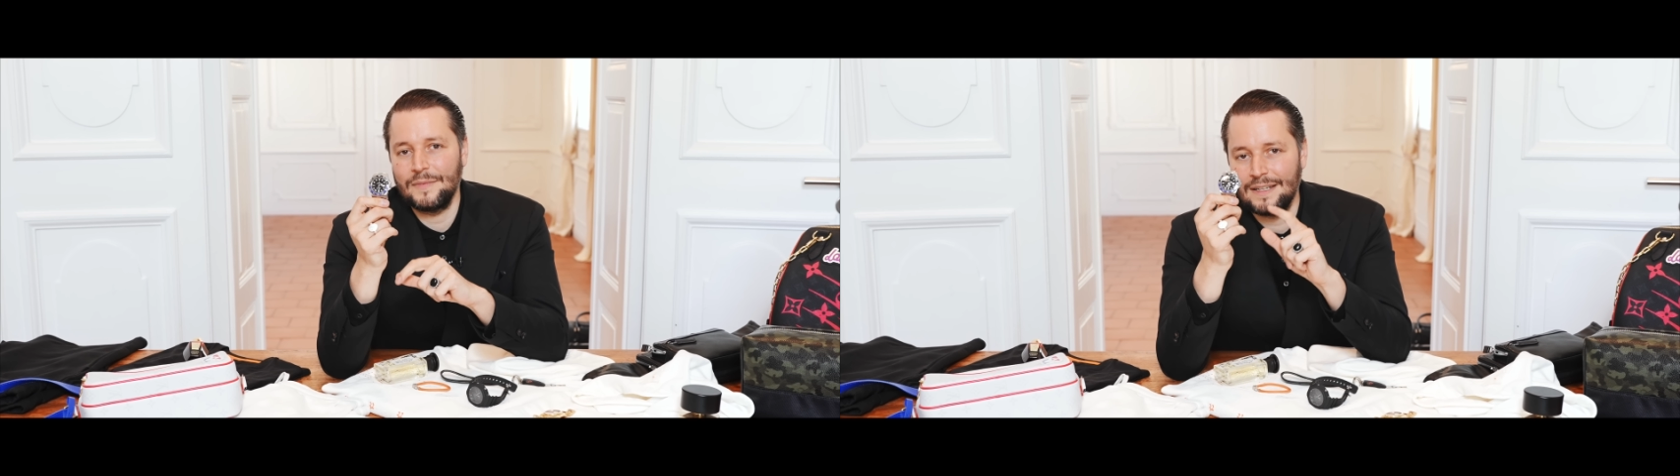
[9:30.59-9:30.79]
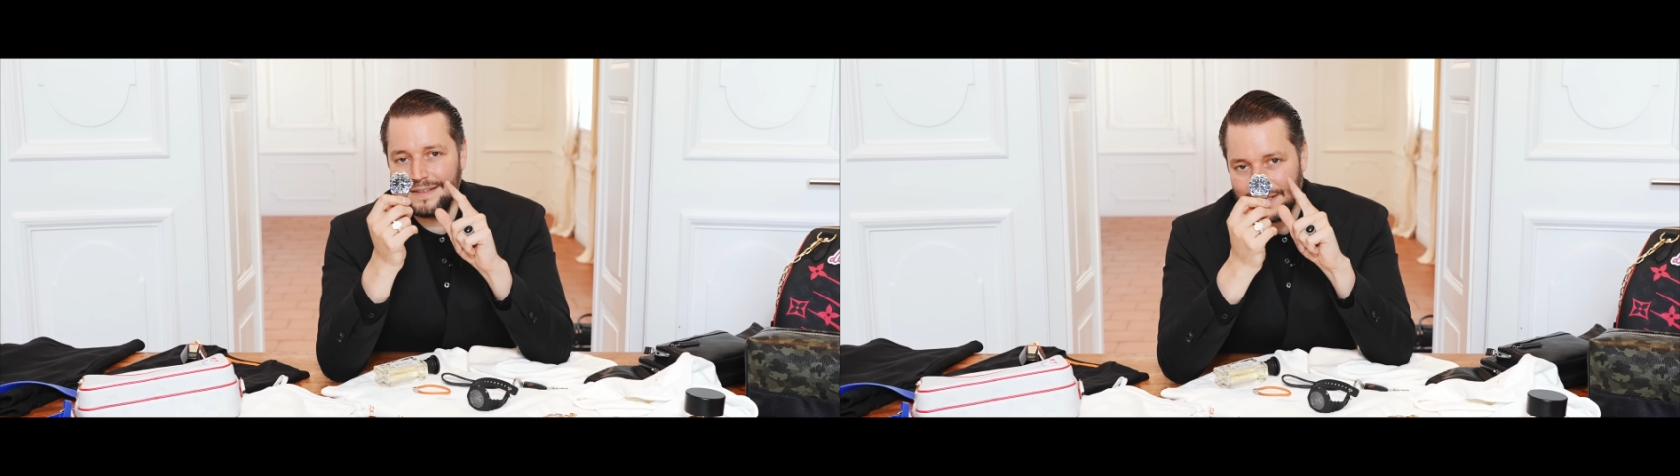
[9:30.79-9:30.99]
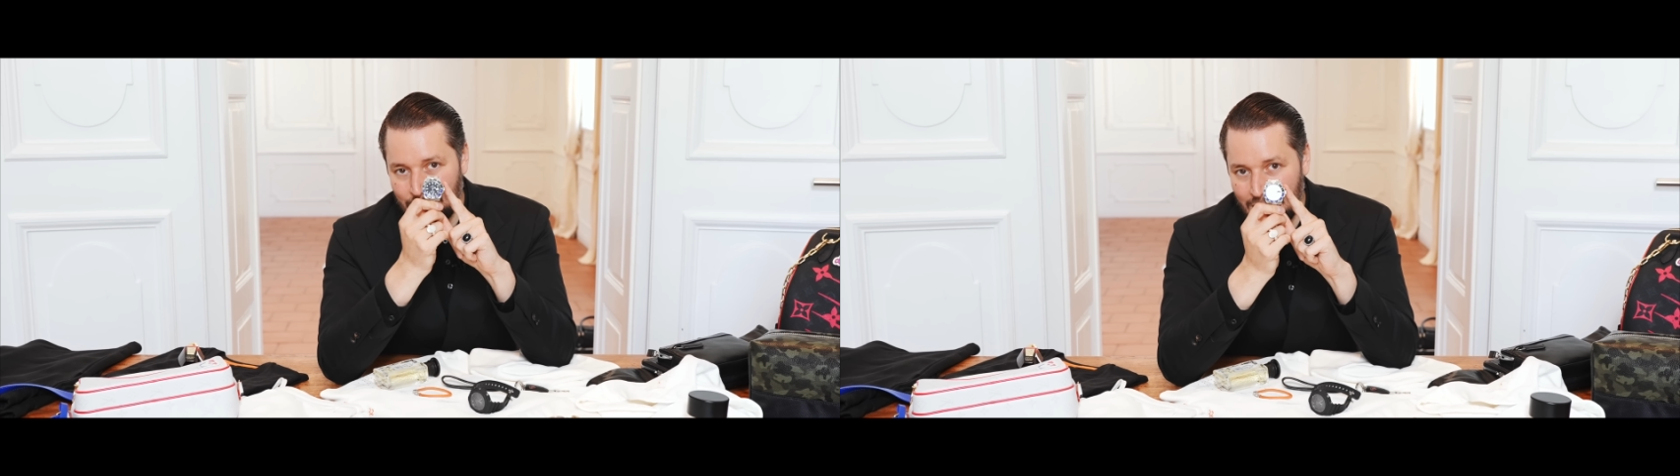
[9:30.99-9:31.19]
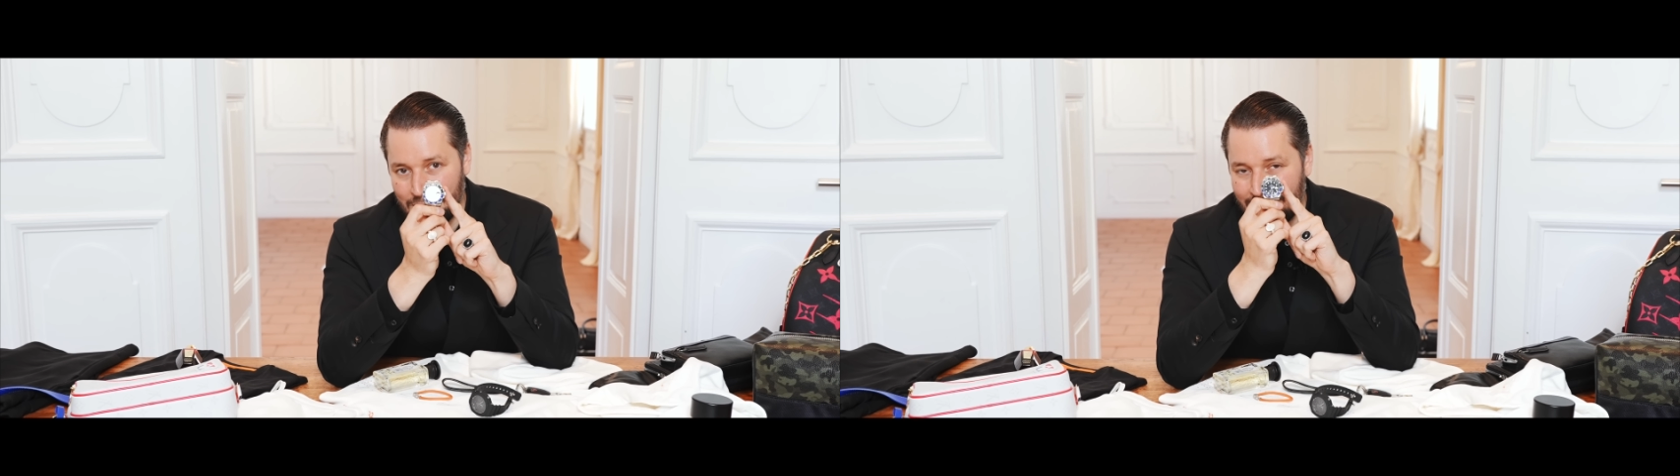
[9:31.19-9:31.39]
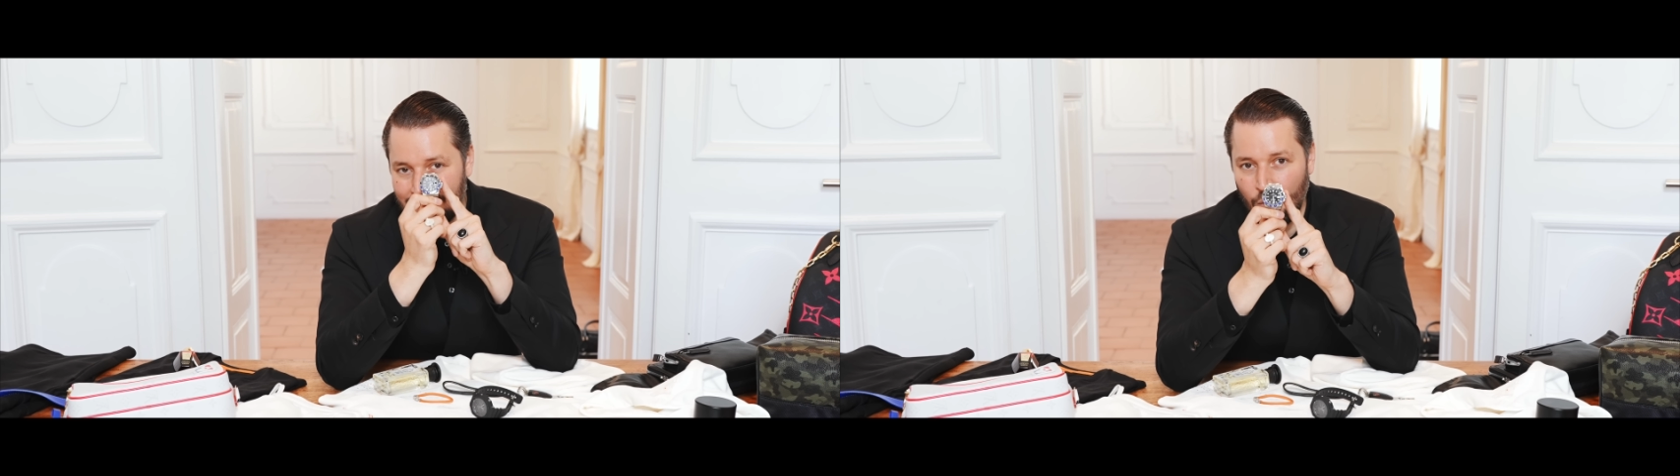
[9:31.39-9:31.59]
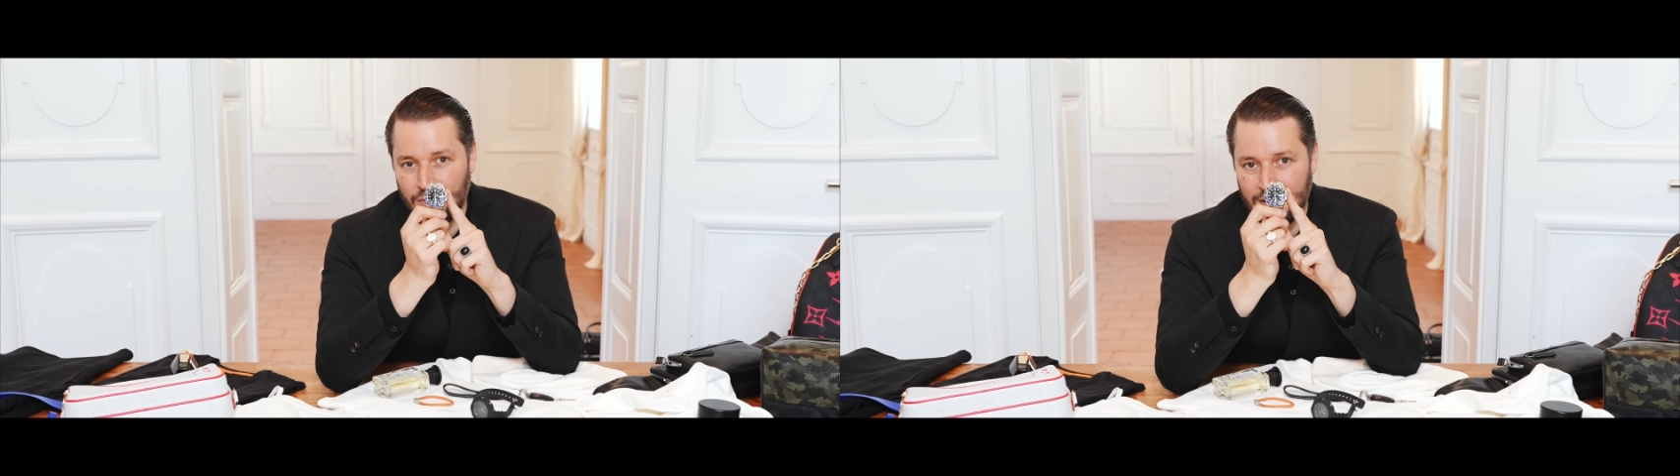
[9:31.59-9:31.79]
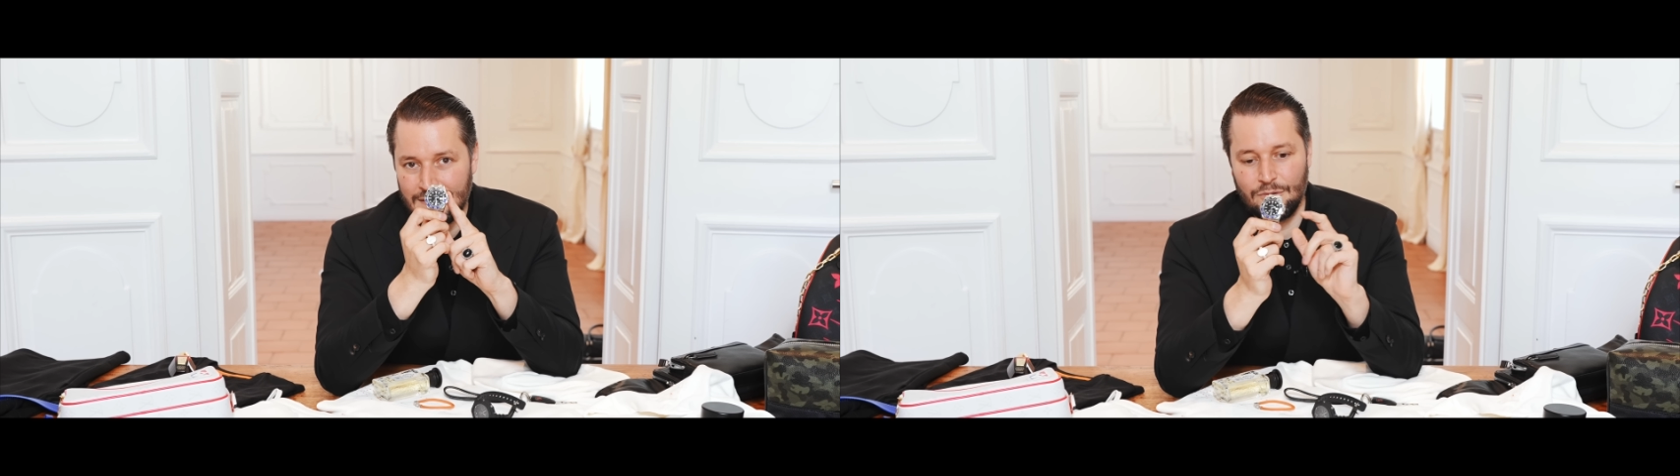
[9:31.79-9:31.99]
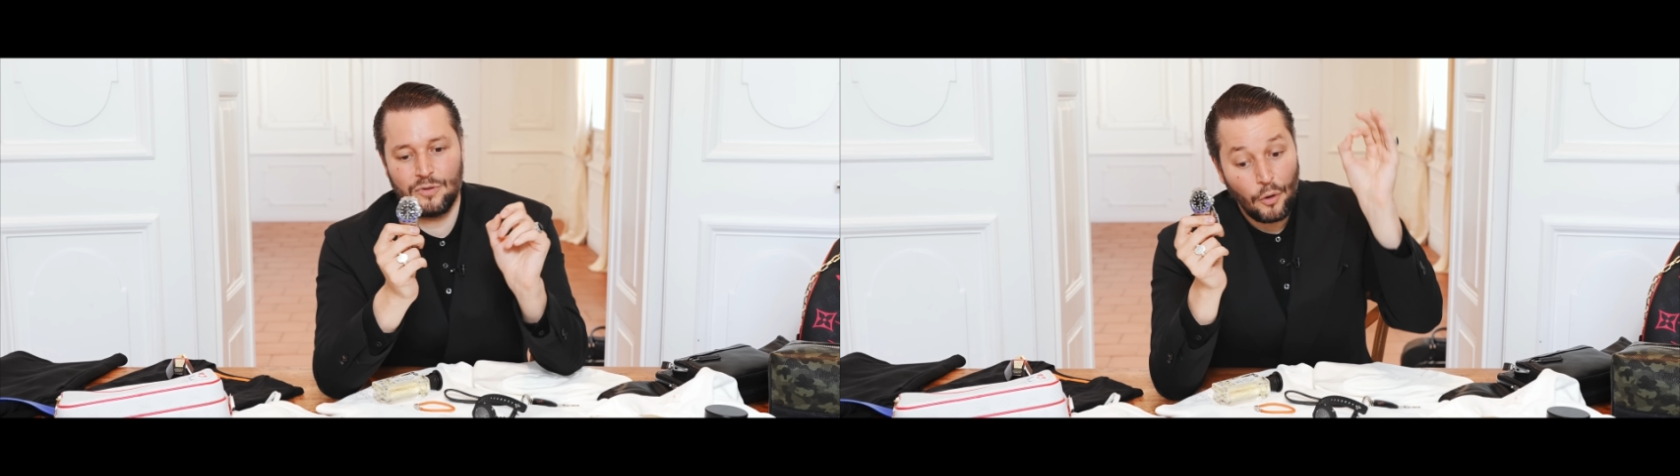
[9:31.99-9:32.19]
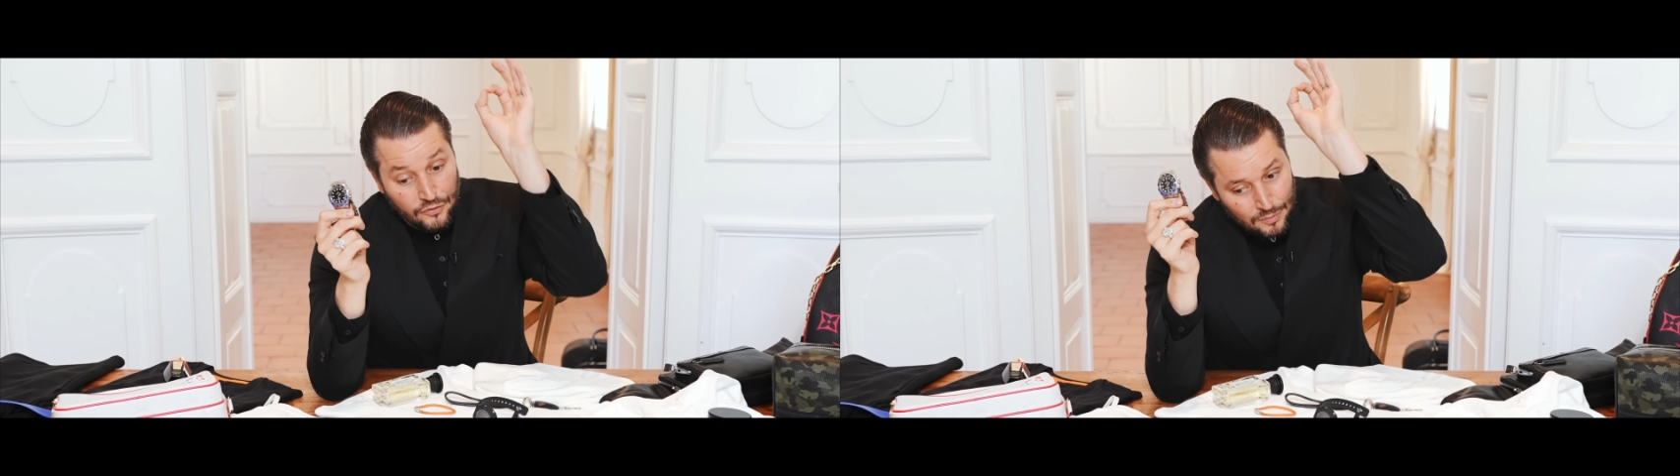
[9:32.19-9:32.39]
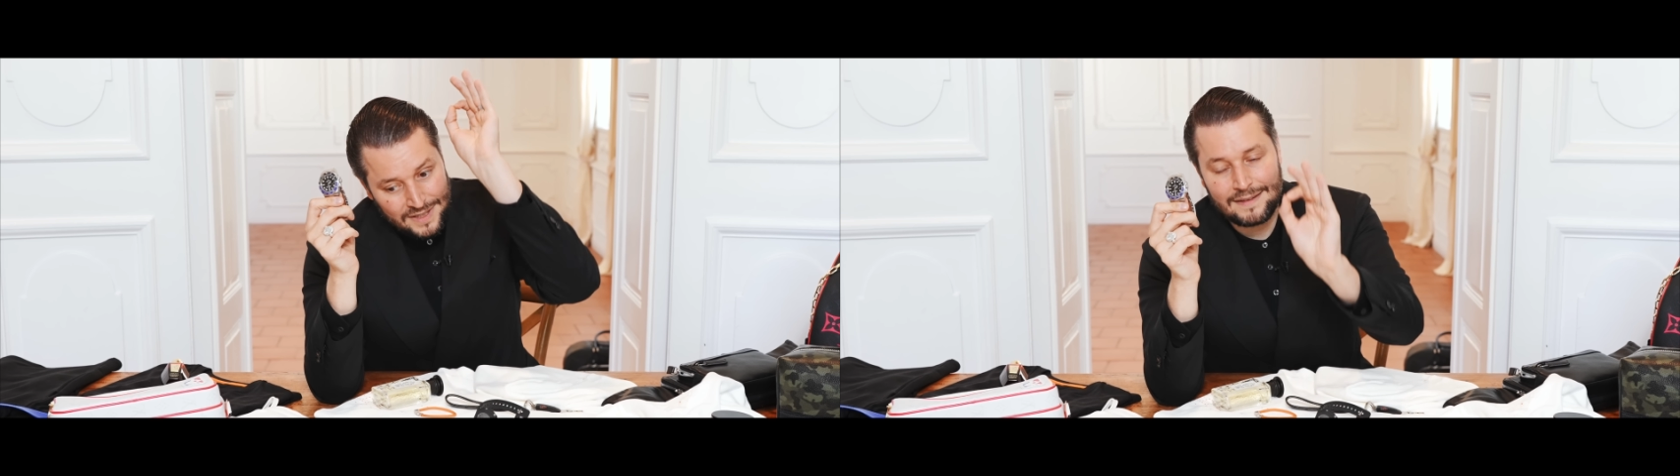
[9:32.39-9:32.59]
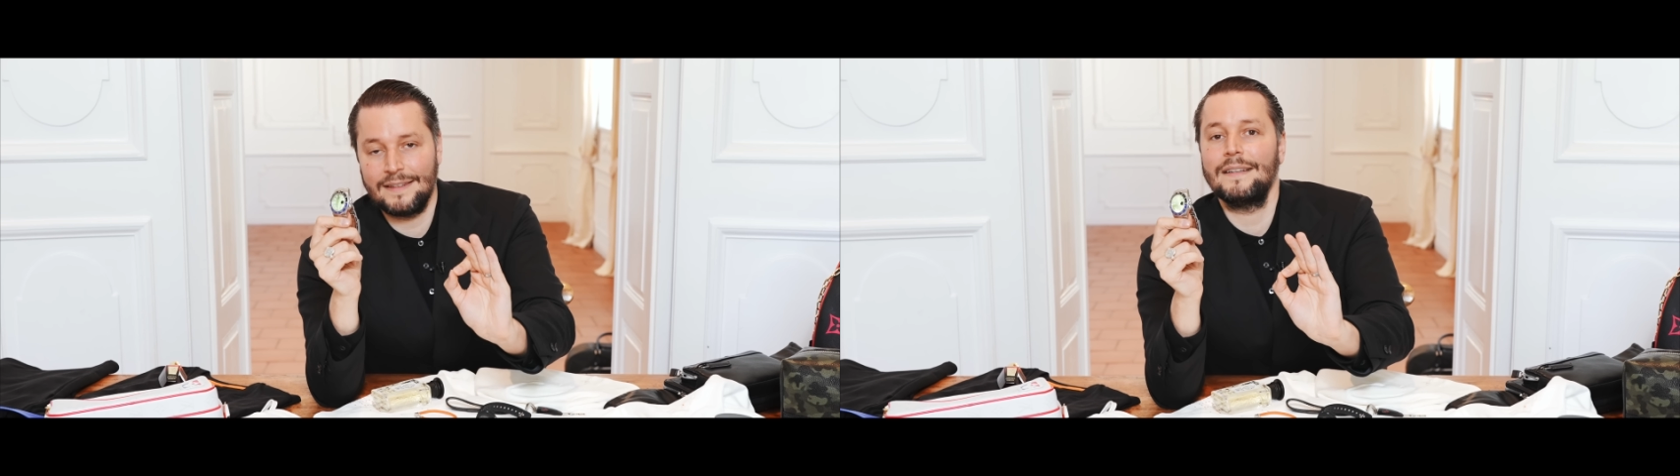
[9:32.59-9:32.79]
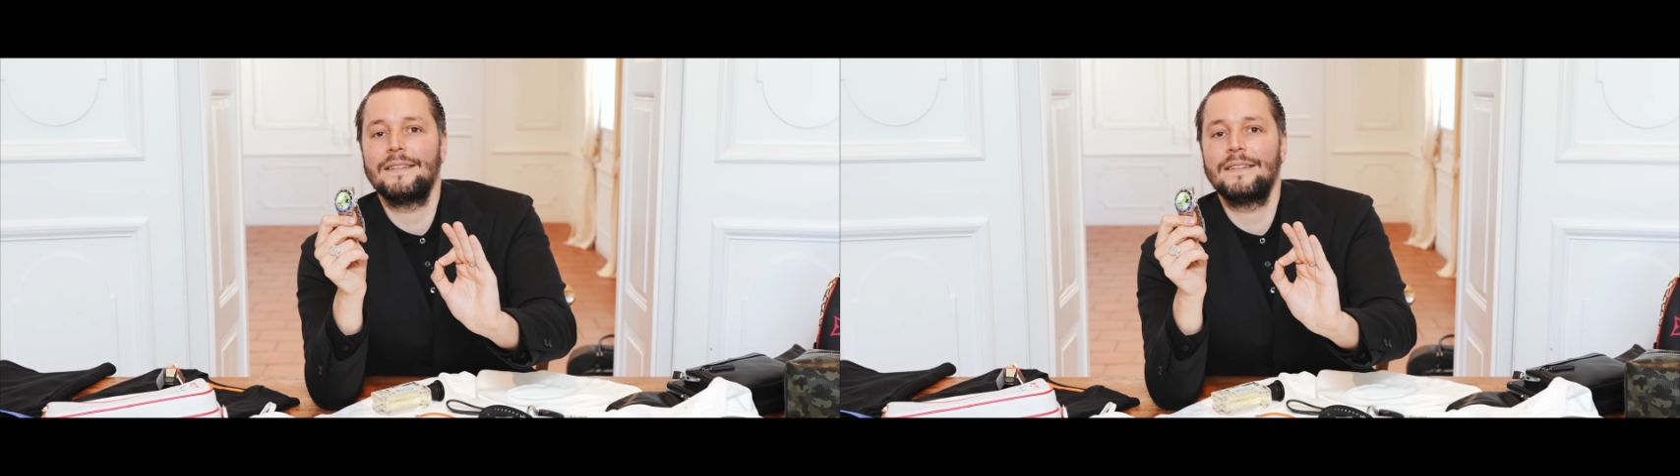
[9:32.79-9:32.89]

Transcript: dann ist die Batman genau die richtige und auch zum jetzigen